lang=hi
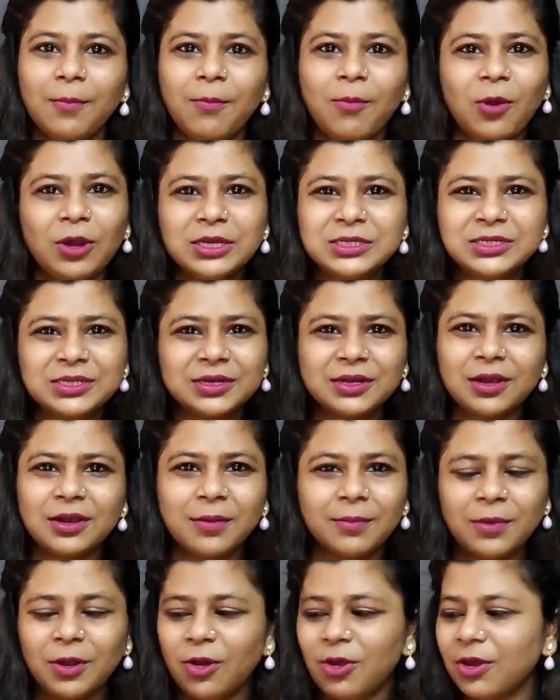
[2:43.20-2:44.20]
पॉलिस्टर का
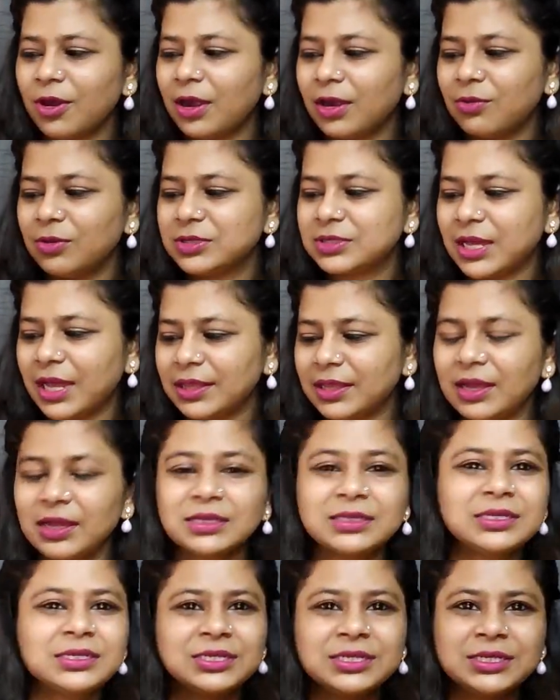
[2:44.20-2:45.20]
कपड़ा होगा कुछ ज़्यादा
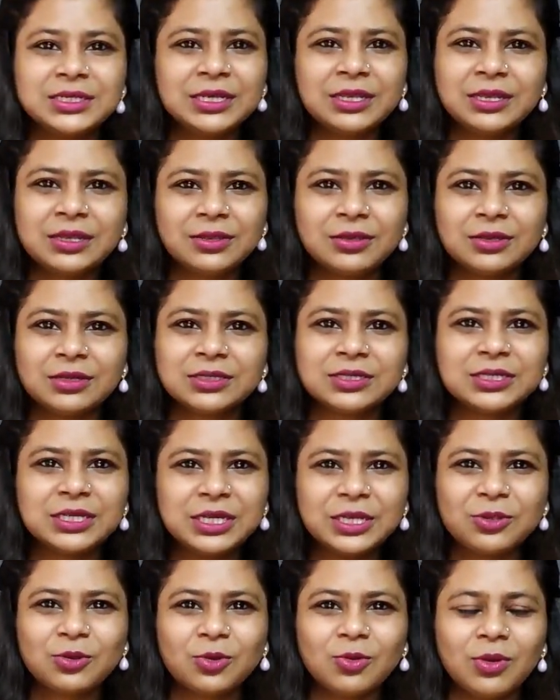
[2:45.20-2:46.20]
शी
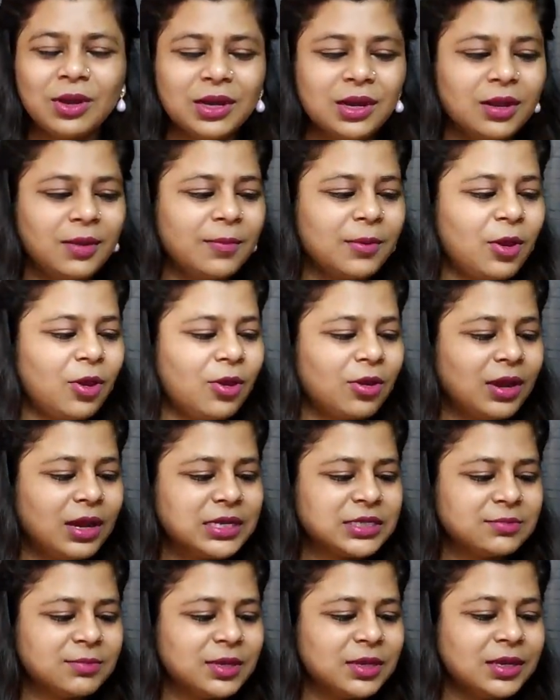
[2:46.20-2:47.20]
सी थ्रू वाला कपड़ा होगा
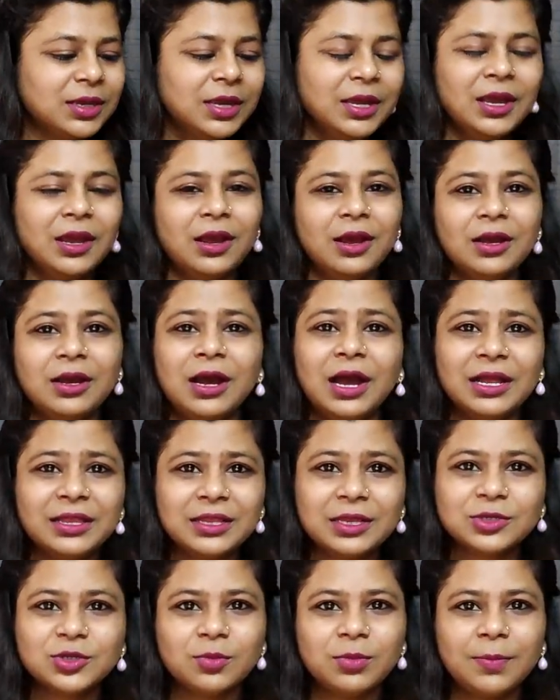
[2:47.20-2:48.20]
इसमें आ,
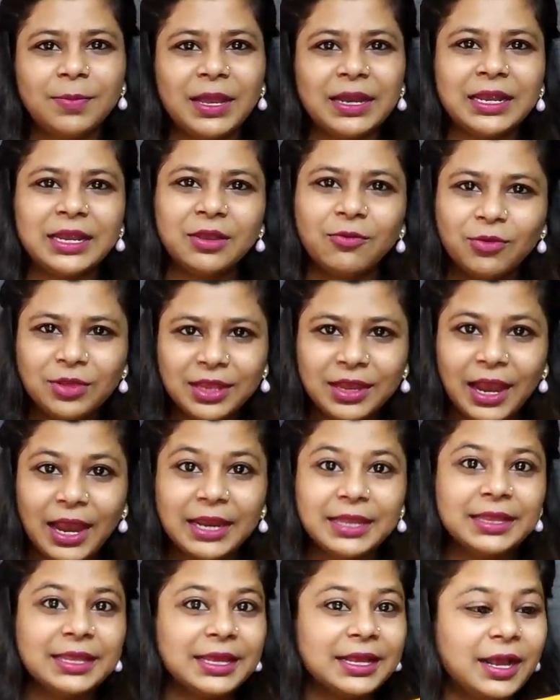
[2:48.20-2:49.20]
अंदर जो भी पहनेंगे वो
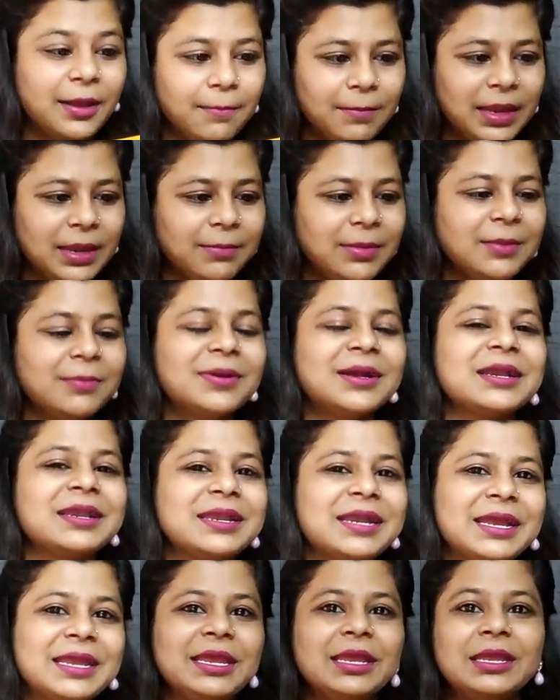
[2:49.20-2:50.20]
दिखाई देगा मे बी बट
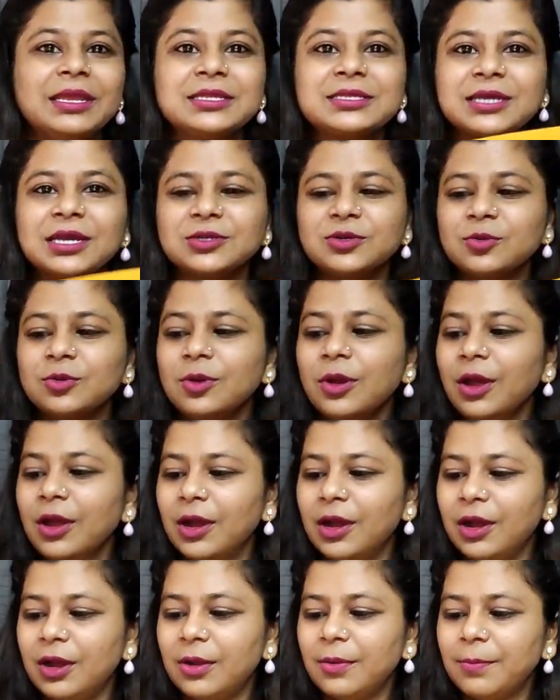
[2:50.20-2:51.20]
नहीं इसका जो
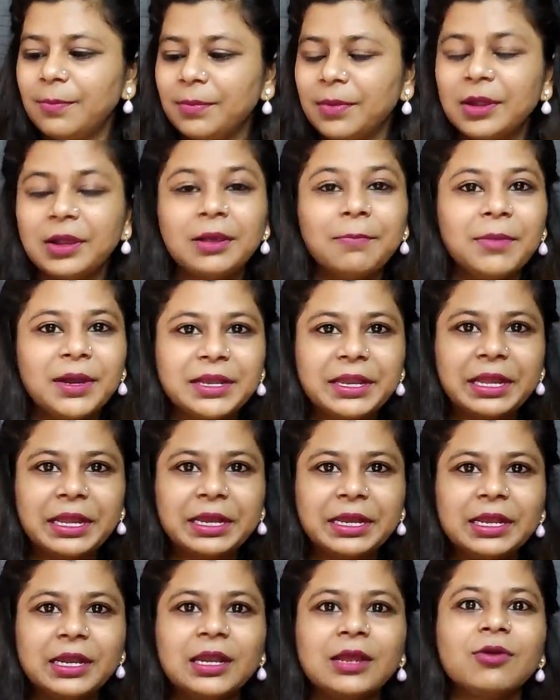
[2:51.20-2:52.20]

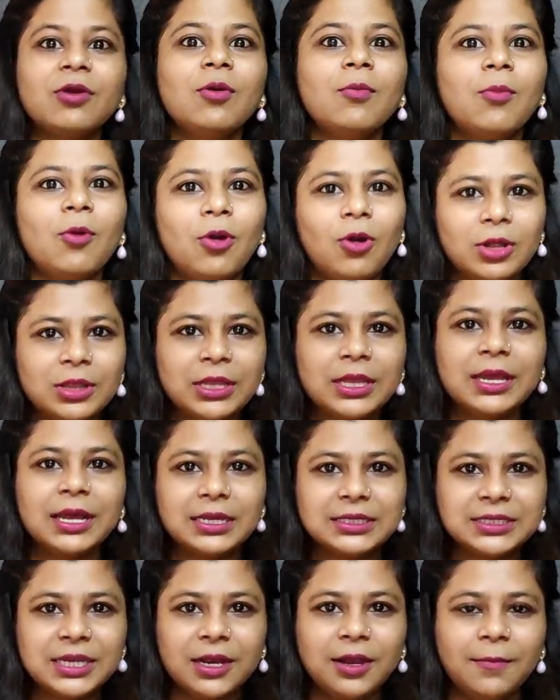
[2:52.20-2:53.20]
मटेरियल है वो बहुत ही
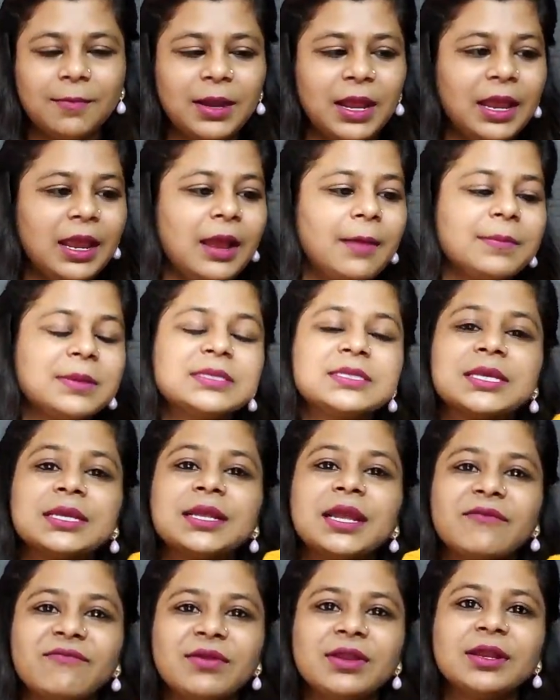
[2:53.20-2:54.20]
अच्छा कपड़ा है आप इसे
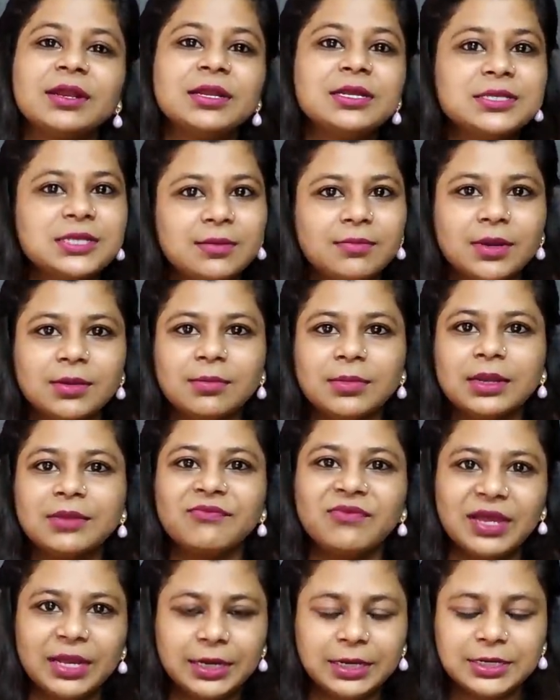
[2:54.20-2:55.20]
डेफिनेटली समर में
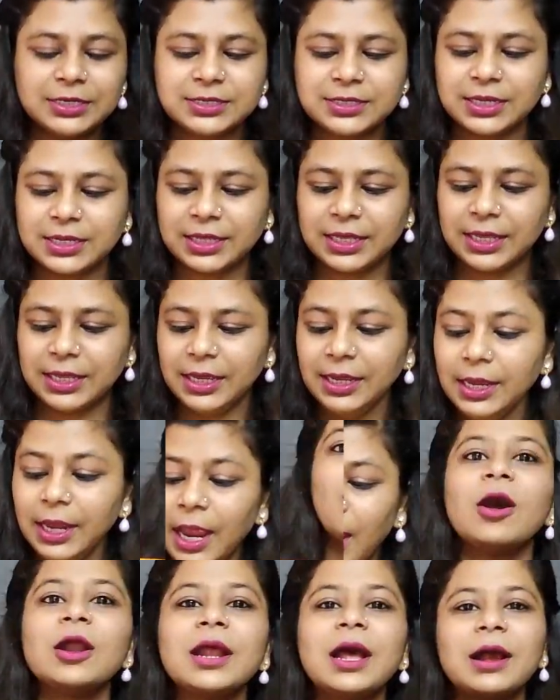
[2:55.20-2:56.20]
वेयर कर सकते हैं
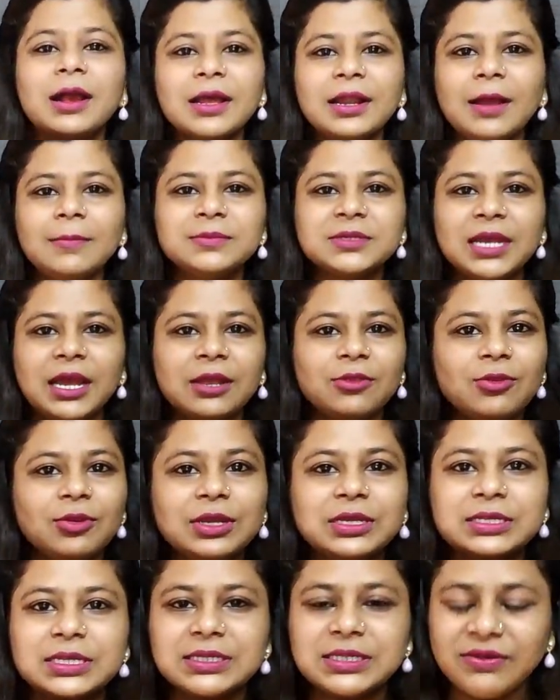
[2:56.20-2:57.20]
और अगर आप चाहे तो
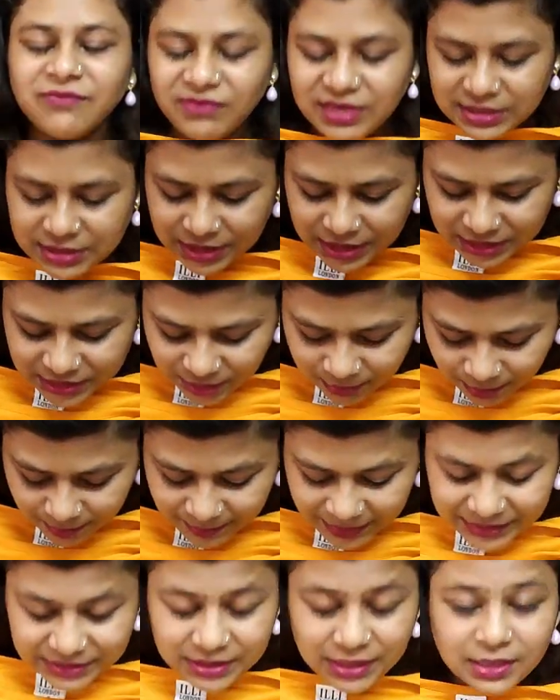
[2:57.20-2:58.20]
इसे सिर्फ इस तरह से भी
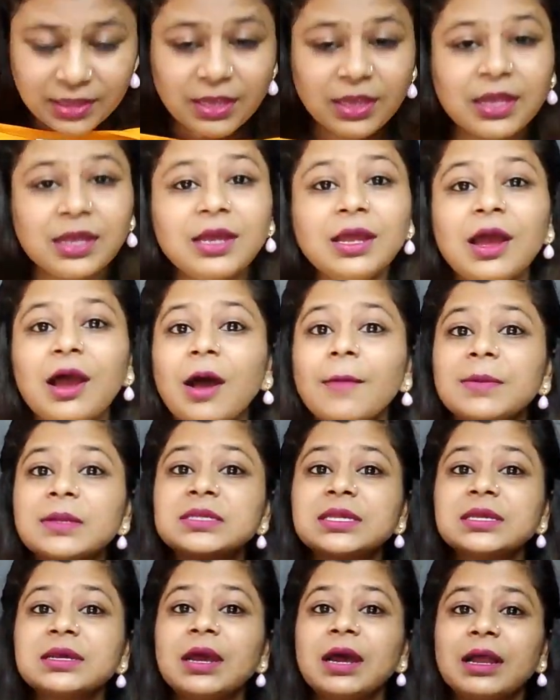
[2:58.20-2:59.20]
पहन सकते हैं आप
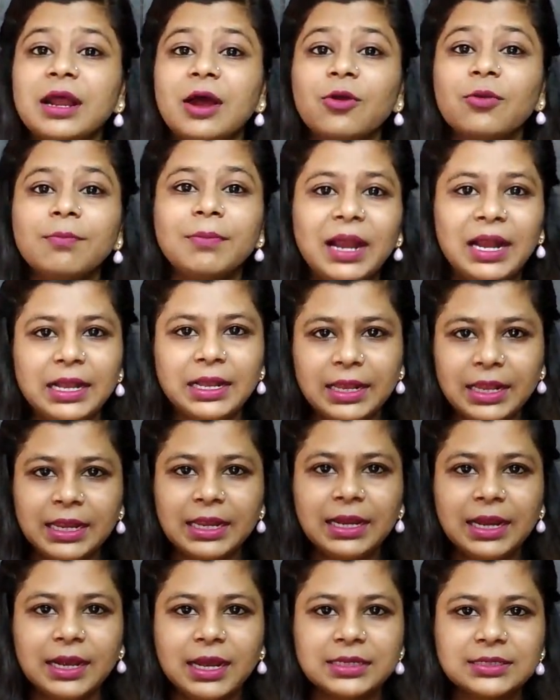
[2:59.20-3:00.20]
इसके अराउंड बेल्ट
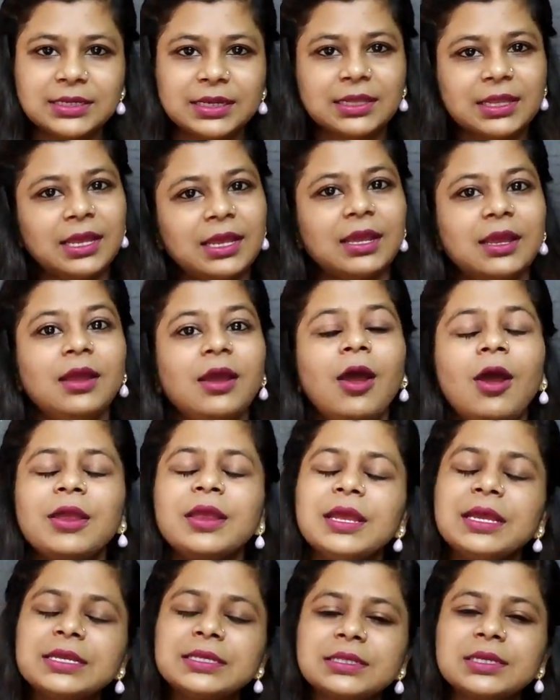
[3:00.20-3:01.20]
नहीं लगा सकते हैं
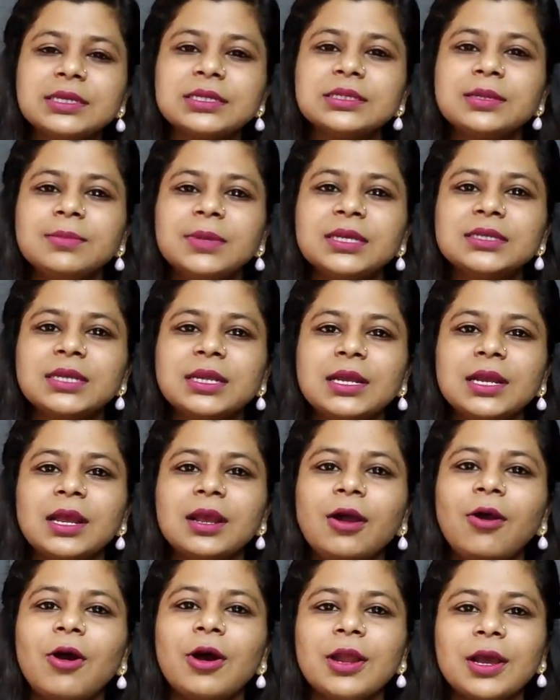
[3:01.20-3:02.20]
ये इस तरह से भी अच्छा
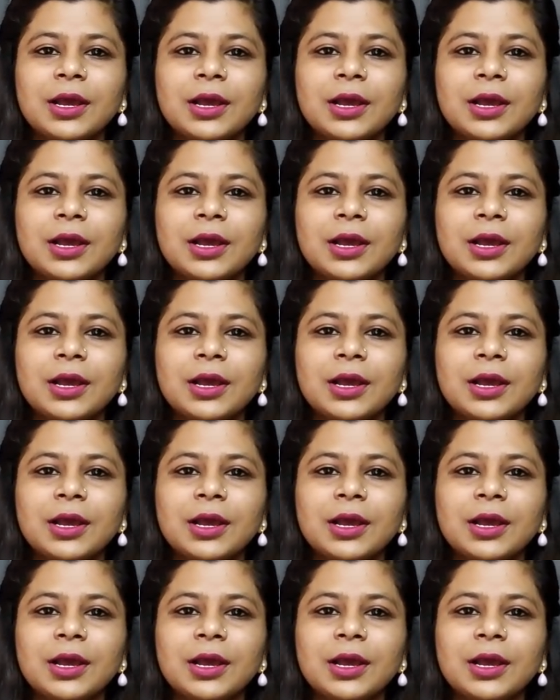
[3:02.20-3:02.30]
लगेगा और